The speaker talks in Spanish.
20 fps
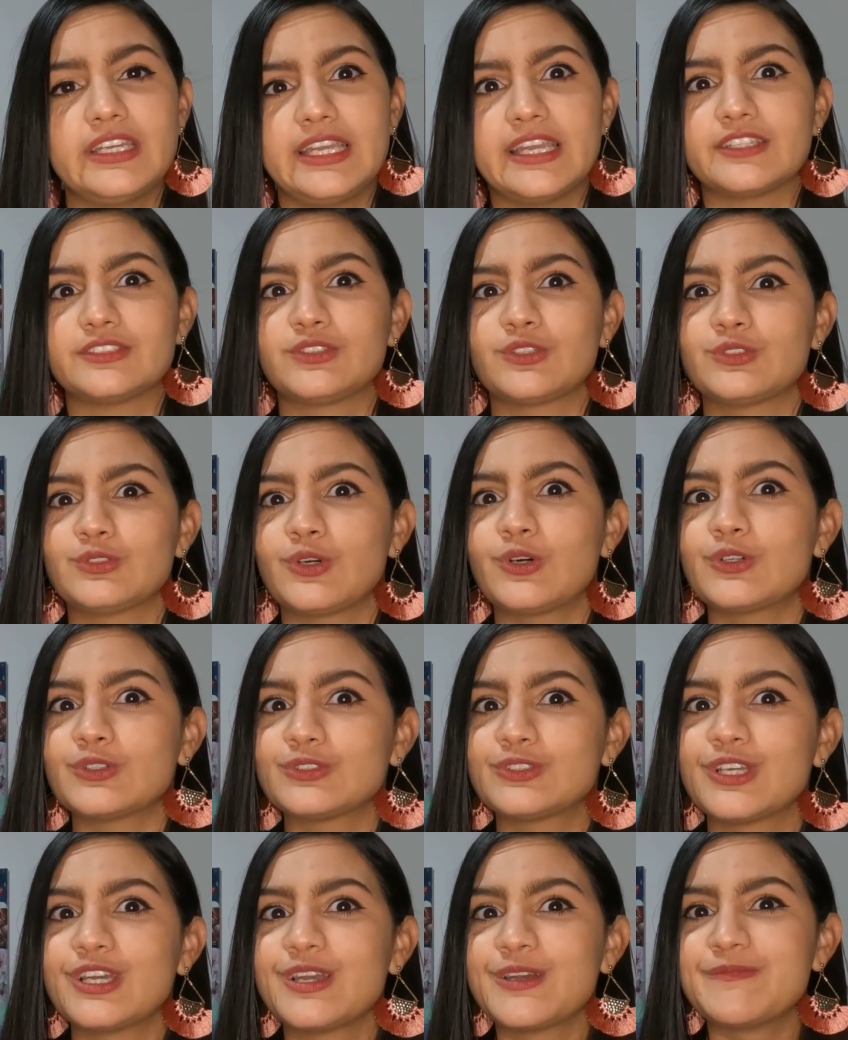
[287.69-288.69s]
y eso
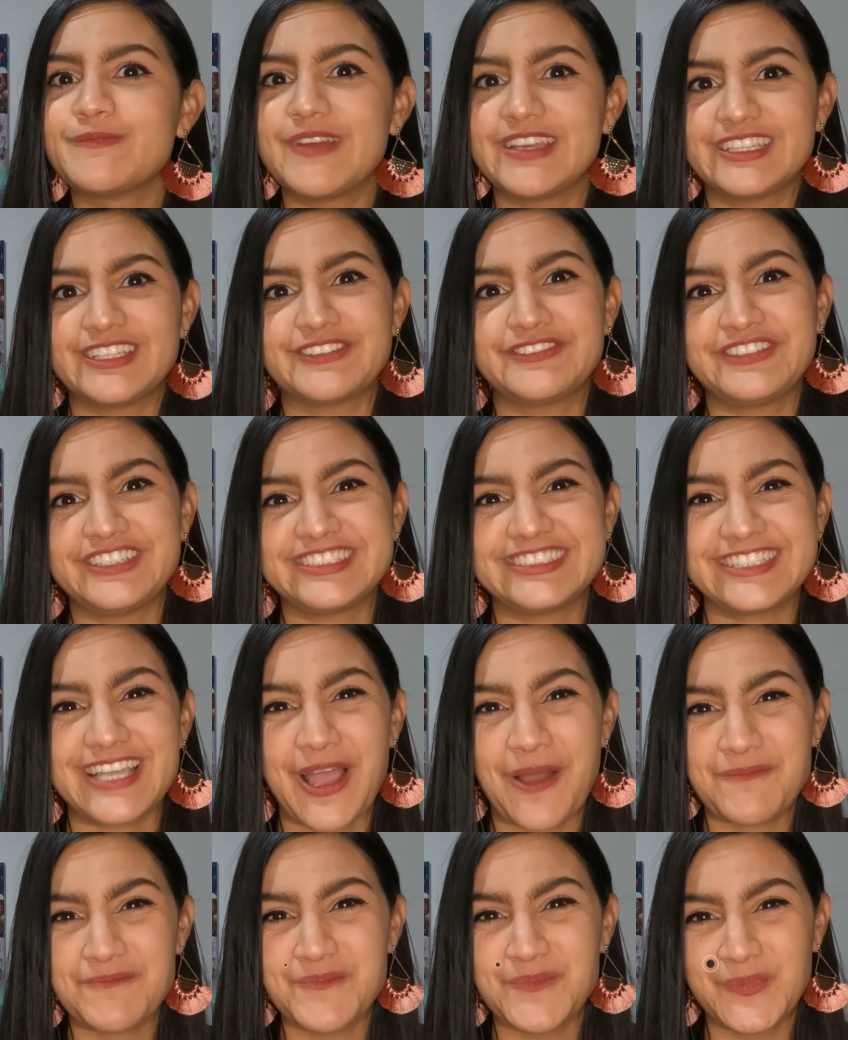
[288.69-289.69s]
nos
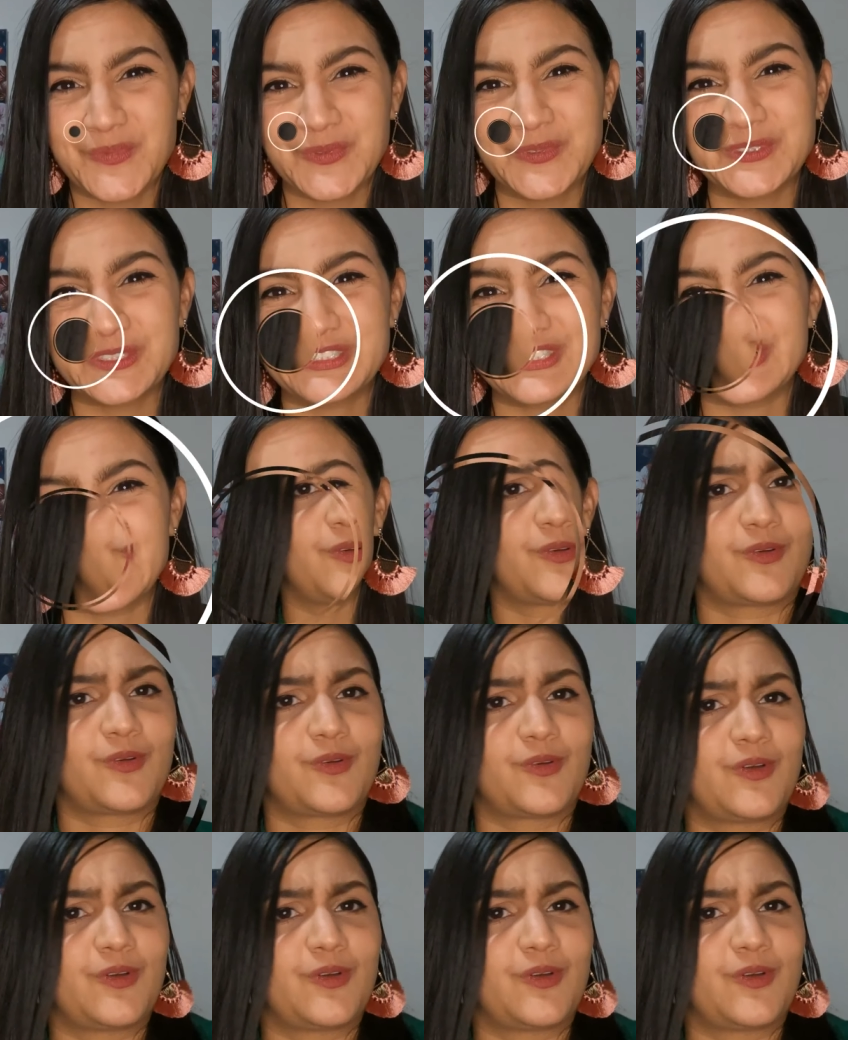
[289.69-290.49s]
beneficia mucho.